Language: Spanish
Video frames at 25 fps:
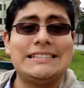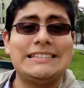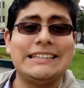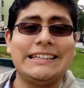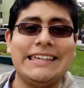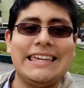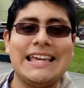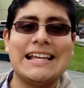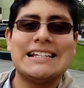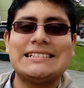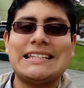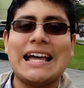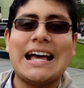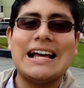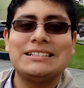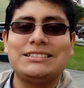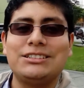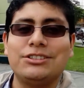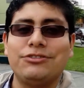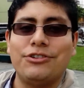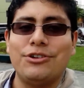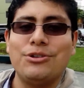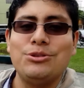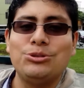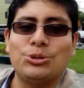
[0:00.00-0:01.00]
Así que ya está,
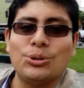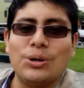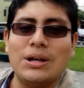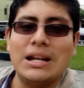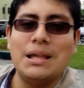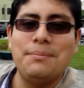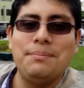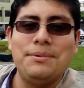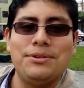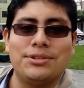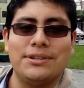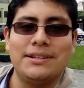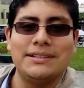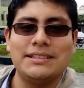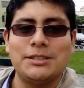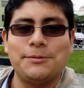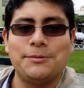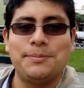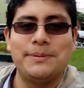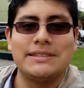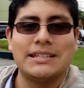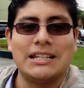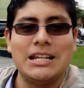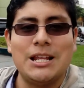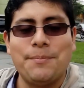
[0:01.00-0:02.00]
estas fueron todas las misiones
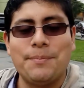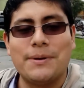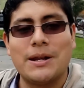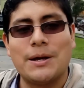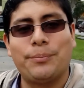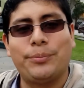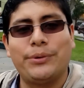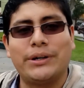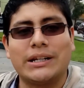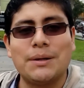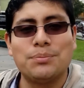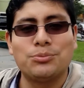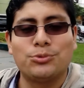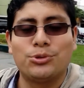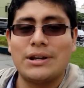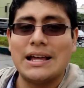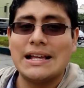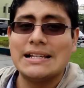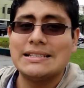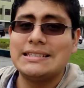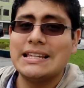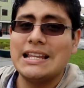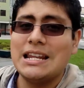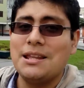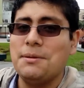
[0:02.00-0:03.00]
especiales para poder capturar
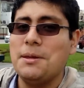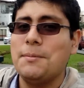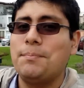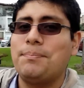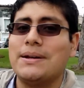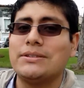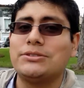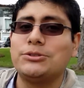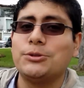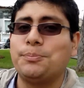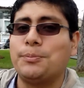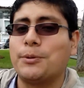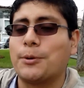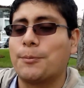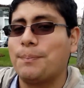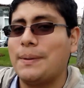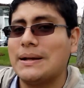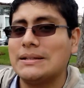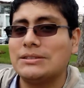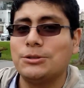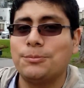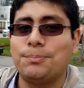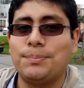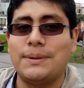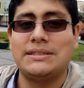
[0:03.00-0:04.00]
a Celebi paso por
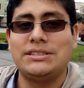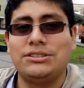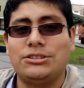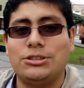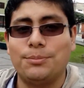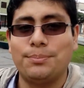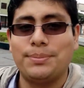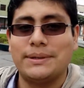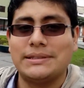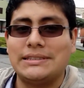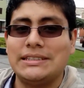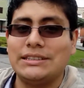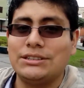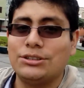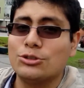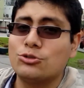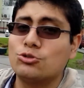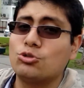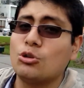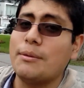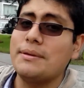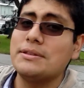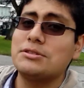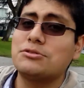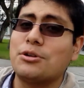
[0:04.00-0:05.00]
paso, pasito a pasito,
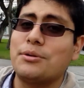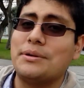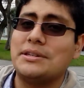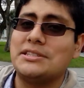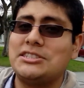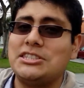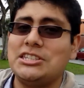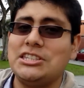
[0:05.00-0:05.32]
suave suave,